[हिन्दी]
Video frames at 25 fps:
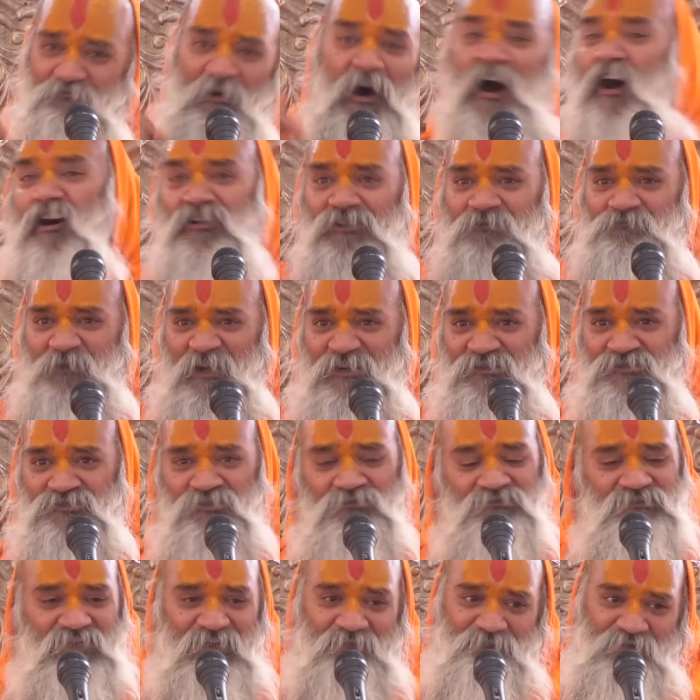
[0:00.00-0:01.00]
बहुत
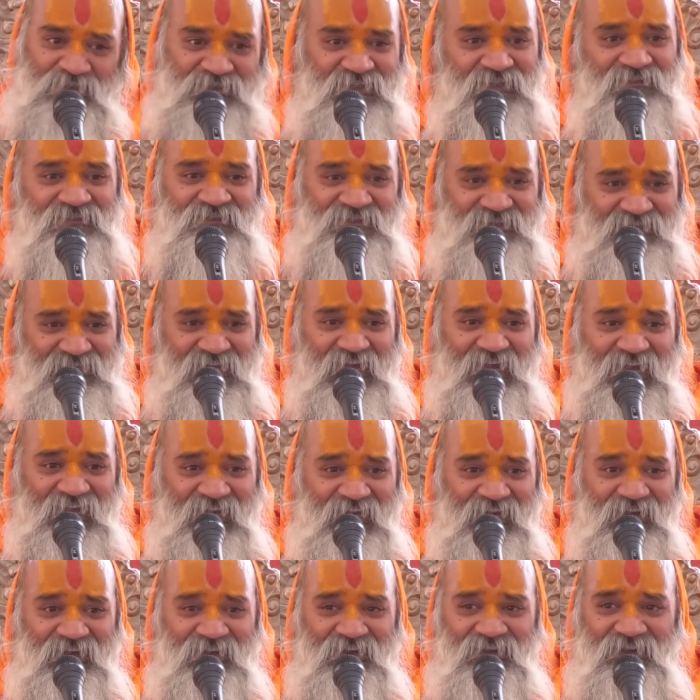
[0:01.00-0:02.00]
वर्षों तक भजन किया
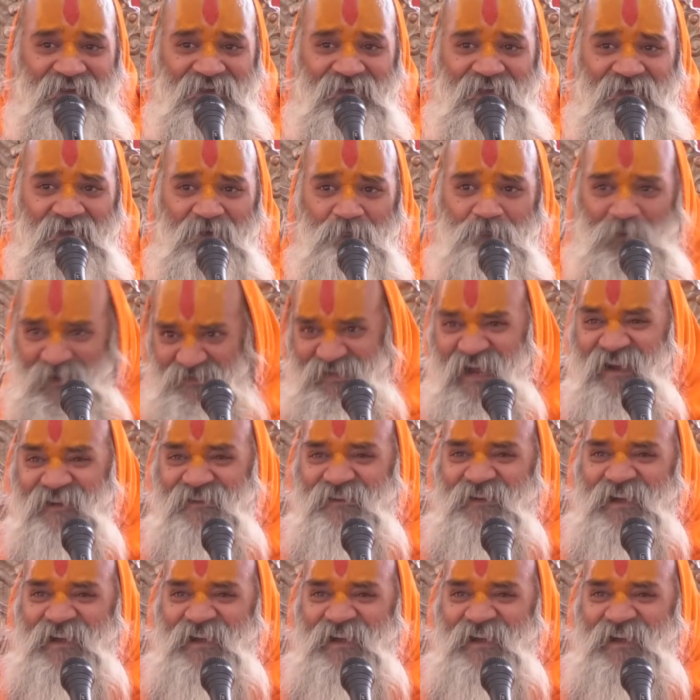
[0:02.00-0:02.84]
है भजन